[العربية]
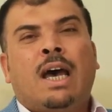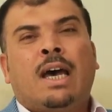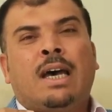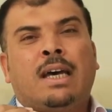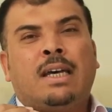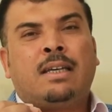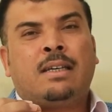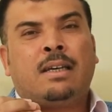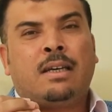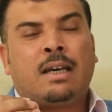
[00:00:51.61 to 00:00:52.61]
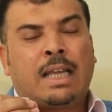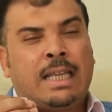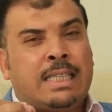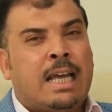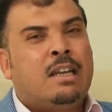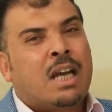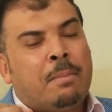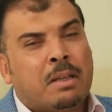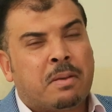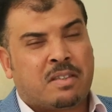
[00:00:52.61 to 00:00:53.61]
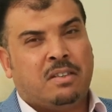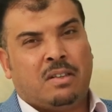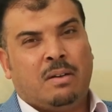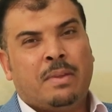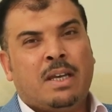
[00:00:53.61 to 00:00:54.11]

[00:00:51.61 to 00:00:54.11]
آه، اختزال إجابات بسيطة